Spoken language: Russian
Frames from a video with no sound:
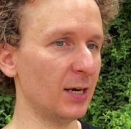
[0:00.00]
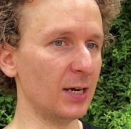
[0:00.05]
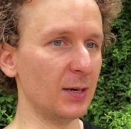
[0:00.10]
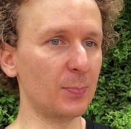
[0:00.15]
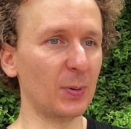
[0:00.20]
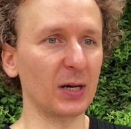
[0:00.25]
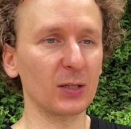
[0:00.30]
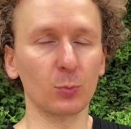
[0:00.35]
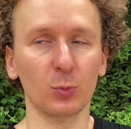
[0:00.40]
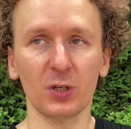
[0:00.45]
И
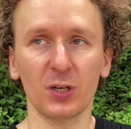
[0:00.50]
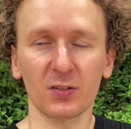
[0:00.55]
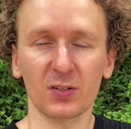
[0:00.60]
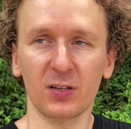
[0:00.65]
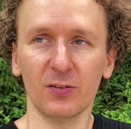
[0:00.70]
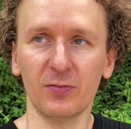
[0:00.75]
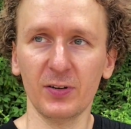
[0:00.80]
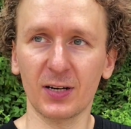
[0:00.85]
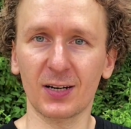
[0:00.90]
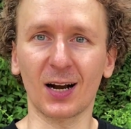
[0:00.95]
поэтому,
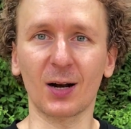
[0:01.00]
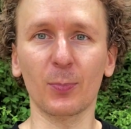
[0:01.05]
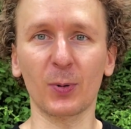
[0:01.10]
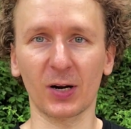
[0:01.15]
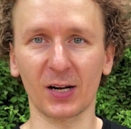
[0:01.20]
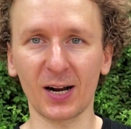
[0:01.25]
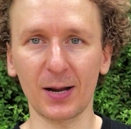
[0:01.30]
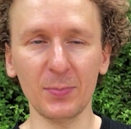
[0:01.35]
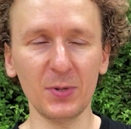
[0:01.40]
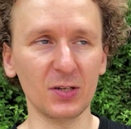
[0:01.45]
если вы, как
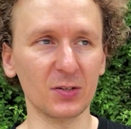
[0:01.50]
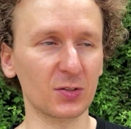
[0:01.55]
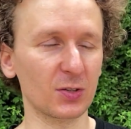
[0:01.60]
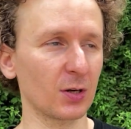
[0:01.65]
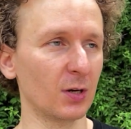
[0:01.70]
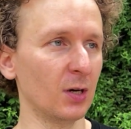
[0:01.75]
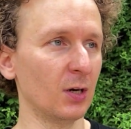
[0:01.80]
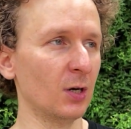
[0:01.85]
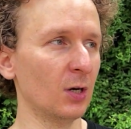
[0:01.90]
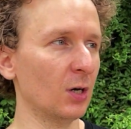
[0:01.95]
программист,